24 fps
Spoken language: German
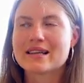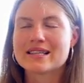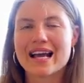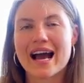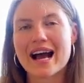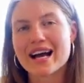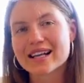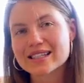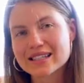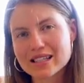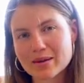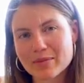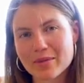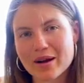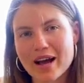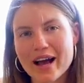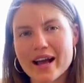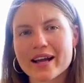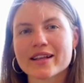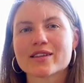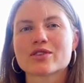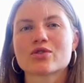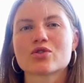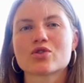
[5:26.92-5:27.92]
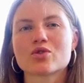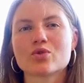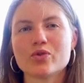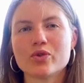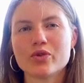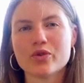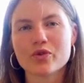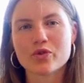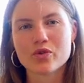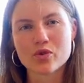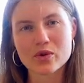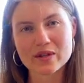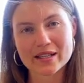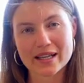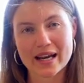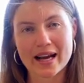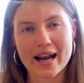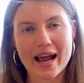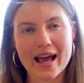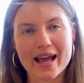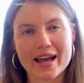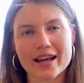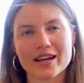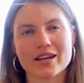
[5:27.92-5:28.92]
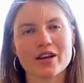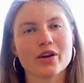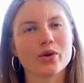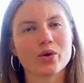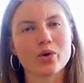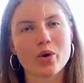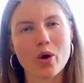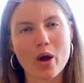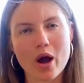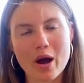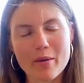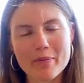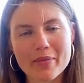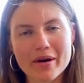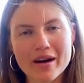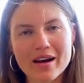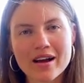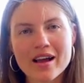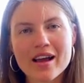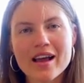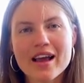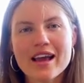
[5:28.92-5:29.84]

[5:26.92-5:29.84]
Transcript: die Achtsamkeit zu schulen für seinen eigenen Körper